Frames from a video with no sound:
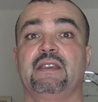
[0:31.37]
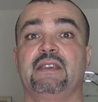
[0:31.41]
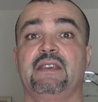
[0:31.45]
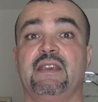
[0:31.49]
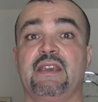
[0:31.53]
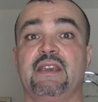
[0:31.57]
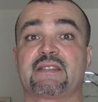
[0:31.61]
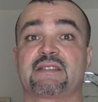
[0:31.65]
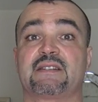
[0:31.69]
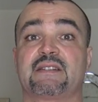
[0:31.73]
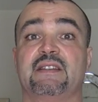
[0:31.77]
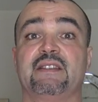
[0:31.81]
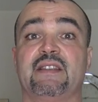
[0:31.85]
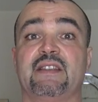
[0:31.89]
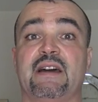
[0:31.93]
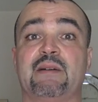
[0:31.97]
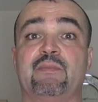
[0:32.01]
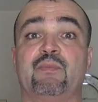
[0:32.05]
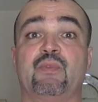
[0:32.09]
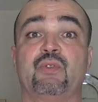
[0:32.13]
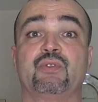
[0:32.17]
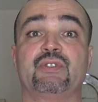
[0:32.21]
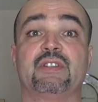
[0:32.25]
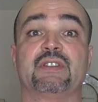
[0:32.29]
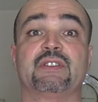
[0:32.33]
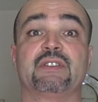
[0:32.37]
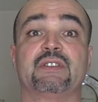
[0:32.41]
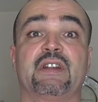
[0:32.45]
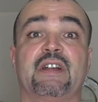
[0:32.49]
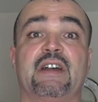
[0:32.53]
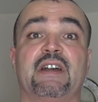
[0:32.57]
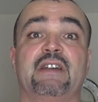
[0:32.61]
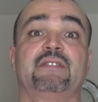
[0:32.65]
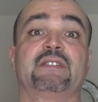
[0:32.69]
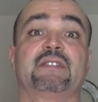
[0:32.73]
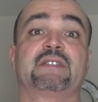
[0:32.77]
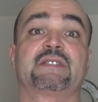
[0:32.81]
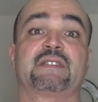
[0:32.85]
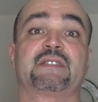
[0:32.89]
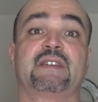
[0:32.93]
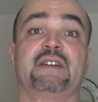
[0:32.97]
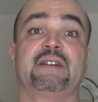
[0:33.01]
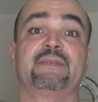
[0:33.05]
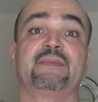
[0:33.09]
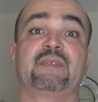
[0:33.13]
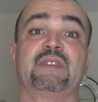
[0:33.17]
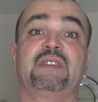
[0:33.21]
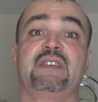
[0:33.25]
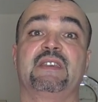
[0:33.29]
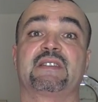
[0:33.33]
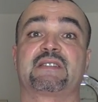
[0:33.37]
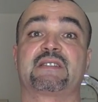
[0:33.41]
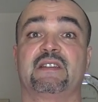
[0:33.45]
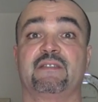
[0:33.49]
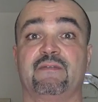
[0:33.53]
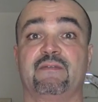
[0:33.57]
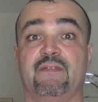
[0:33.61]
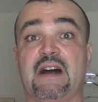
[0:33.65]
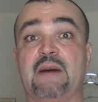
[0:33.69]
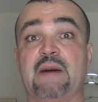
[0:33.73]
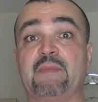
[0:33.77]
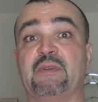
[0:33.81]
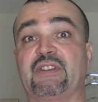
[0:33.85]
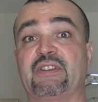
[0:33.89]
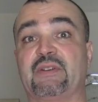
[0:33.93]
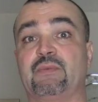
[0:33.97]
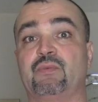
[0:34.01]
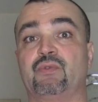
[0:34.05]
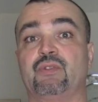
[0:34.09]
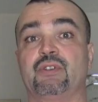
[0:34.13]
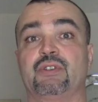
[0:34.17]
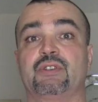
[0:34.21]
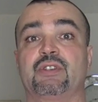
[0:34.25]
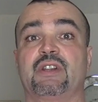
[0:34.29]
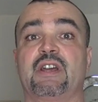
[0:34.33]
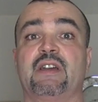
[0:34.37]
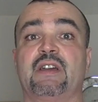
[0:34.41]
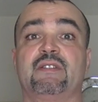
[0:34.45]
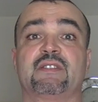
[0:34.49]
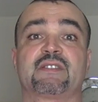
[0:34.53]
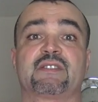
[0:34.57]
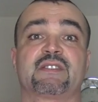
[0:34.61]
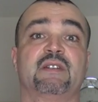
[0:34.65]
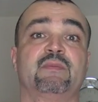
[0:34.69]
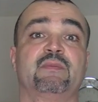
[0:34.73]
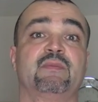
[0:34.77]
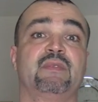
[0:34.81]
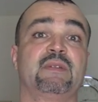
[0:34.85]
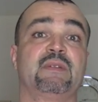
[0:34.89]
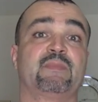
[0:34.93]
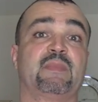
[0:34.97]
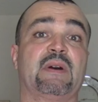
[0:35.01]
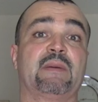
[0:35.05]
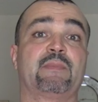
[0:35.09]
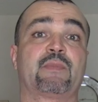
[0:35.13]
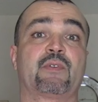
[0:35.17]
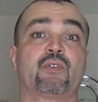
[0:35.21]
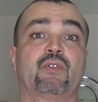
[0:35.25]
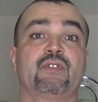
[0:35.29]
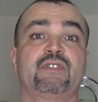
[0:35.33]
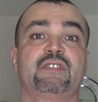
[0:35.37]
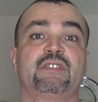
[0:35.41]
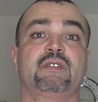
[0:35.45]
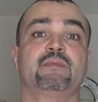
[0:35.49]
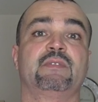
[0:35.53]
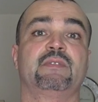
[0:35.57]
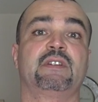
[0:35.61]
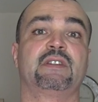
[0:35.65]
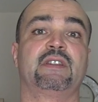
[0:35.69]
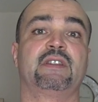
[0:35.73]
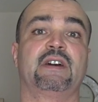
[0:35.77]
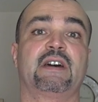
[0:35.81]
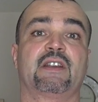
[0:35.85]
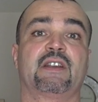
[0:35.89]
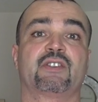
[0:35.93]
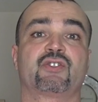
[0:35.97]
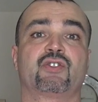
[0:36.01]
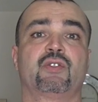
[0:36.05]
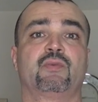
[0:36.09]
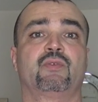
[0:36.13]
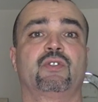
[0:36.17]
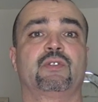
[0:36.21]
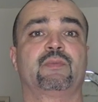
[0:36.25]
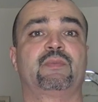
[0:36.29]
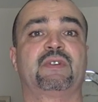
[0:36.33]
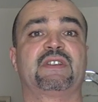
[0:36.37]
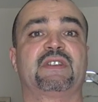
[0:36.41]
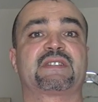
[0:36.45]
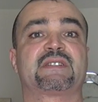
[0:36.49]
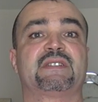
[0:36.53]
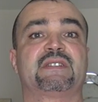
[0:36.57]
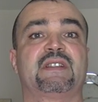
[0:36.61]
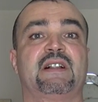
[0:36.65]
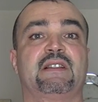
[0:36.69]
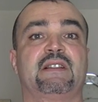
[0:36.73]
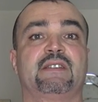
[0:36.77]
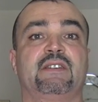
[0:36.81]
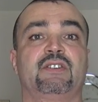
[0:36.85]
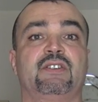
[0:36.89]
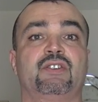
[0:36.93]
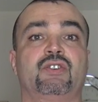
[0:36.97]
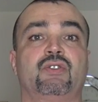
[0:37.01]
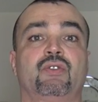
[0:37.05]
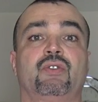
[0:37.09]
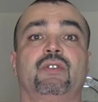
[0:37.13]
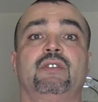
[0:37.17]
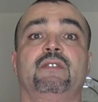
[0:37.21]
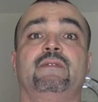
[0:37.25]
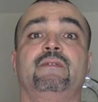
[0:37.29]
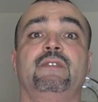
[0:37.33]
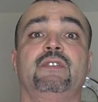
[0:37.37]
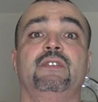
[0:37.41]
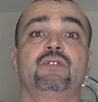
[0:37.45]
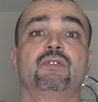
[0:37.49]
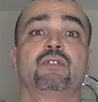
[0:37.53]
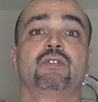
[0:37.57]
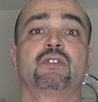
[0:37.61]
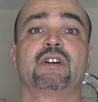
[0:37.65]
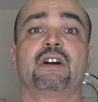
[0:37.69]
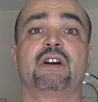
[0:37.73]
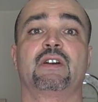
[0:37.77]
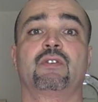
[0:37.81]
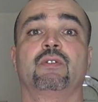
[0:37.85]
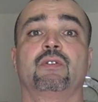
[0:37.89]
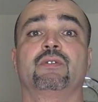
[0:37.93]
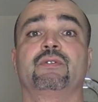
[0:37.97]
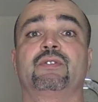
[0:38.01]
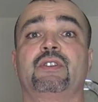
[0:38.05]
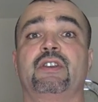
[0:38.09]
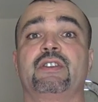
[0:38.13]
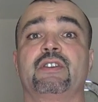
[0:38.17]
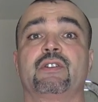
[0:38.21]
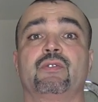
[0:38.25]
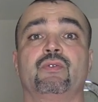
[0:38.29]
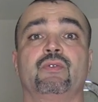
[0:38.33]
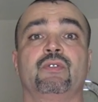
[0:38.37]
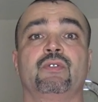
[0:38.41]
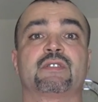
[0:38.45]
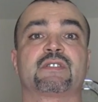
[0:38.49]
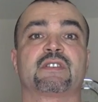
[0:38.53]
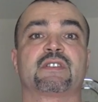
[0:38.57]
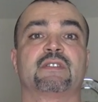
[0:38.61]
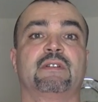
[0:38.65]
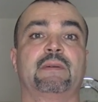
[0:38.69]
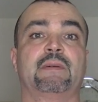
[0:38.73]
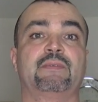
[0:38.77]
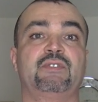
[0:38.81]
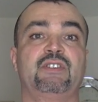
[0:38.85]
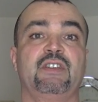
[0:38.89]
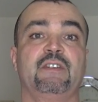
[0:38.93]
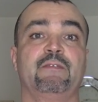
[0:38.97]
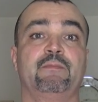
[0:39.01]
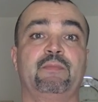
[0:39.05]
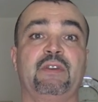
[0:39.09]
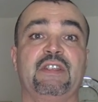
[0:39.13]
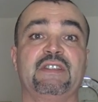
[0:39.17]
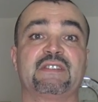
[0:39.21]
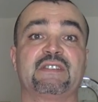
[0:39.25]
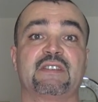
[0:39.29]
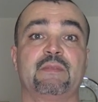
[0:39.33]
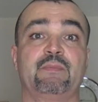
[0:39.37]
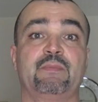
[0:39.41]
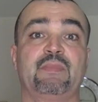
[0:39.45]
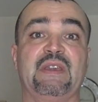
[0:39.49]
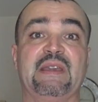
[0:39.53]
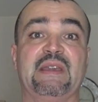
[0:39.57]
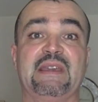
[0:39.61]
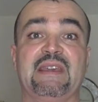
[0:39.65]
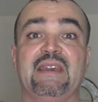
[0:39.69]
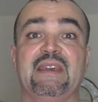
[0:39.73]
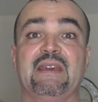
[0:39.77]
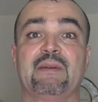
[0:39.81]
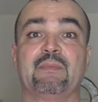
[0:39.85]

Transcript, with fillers: Если нам будет нравиться, если вам это будет нравиться, мы попросим Эльдара, чтобы он прислал еще и видео, как он тренируется вообще, в принципе.